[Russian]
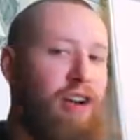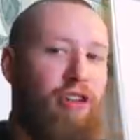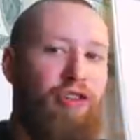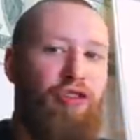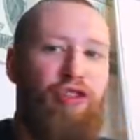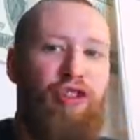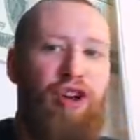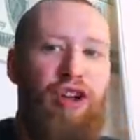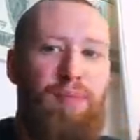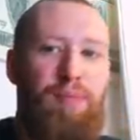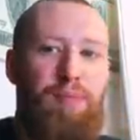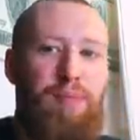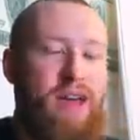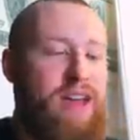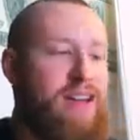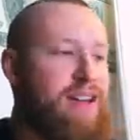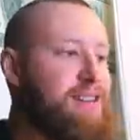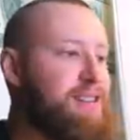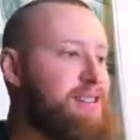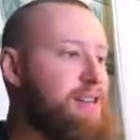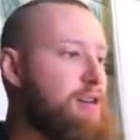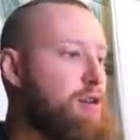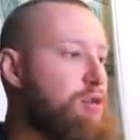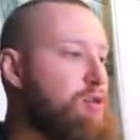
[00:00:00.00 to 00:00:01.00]
Вы
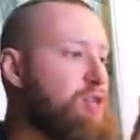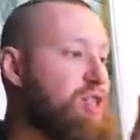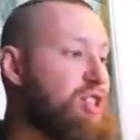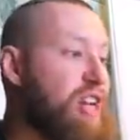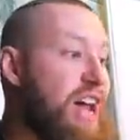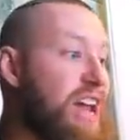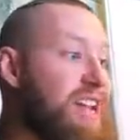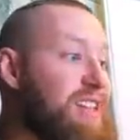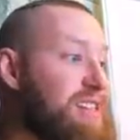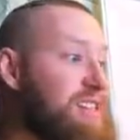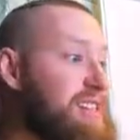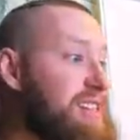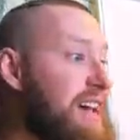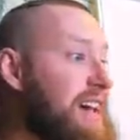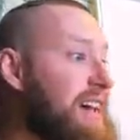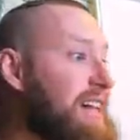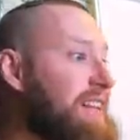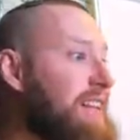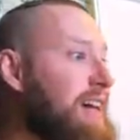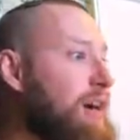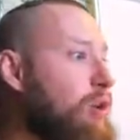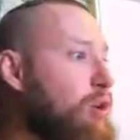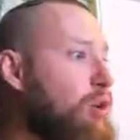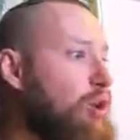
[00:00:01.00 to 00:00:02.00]
перезагружаетесь.
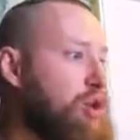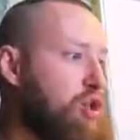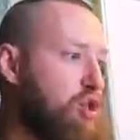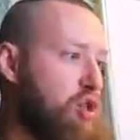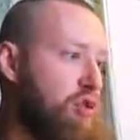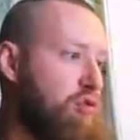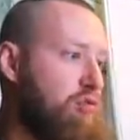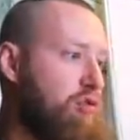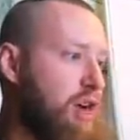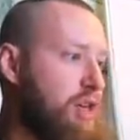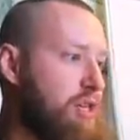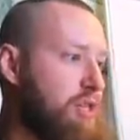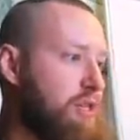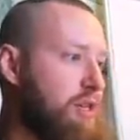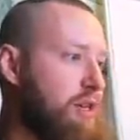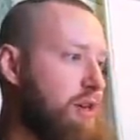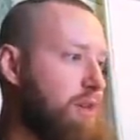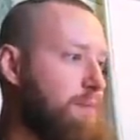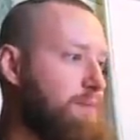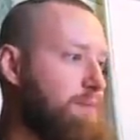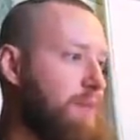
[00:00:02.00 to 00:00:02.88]
Это очень важно.